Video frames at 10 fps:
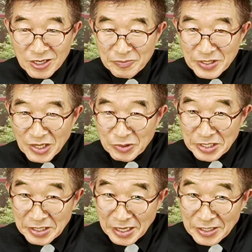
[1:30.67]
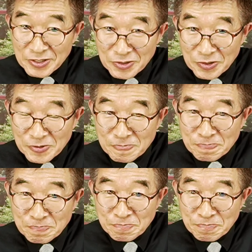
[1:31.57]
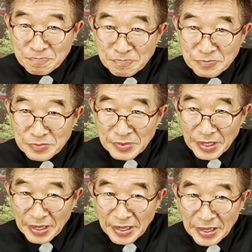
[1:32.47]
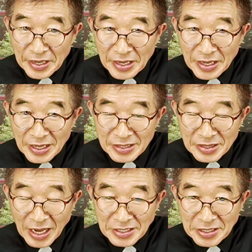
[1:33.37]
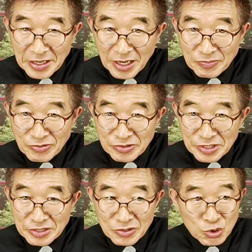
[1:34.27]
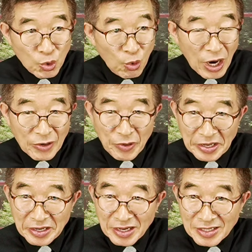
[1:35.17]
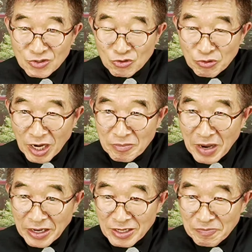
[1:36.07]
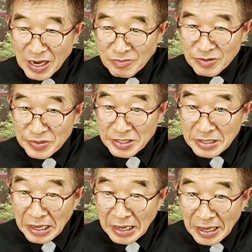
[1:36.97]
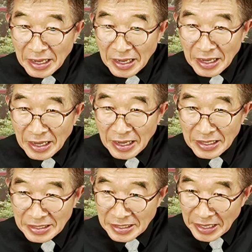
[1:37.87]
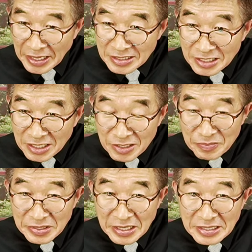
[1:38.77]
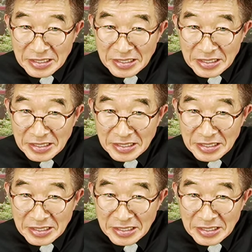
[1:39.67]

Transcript: 넓힌다고 생각하시고 예, 날개가 부러진 소아 외과 추락 막을 방법이 있나 이 애들인 겁니다.